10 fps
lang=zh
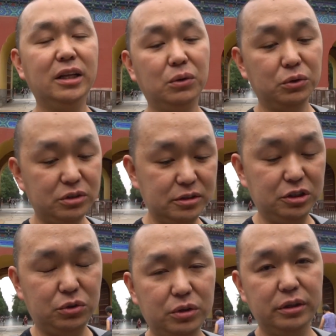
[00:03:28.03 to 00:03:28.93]
那我自
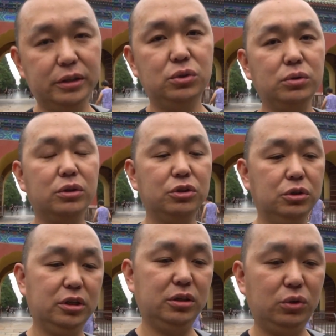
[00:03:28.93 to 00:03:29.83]
己觉得中轴
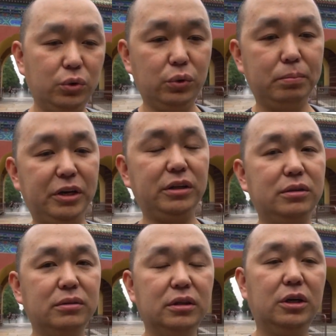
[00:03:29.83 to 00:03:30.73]
线对于北
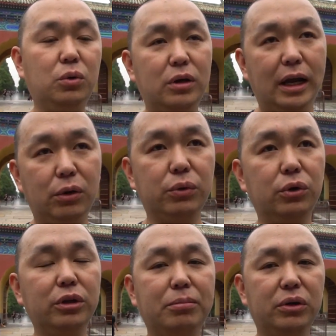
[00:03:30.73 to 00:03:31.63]
京的或者来旅
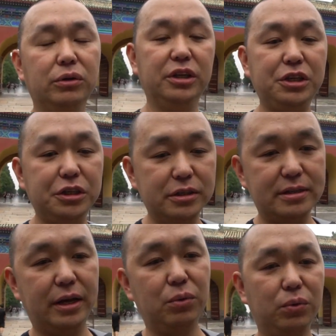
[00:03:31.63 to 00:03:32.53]
游的朋友的意义
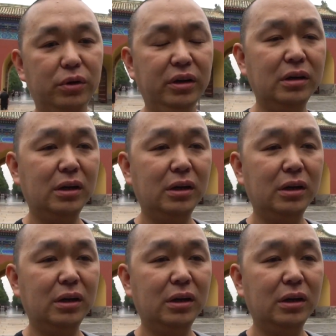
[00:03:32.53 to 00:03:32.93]
在于，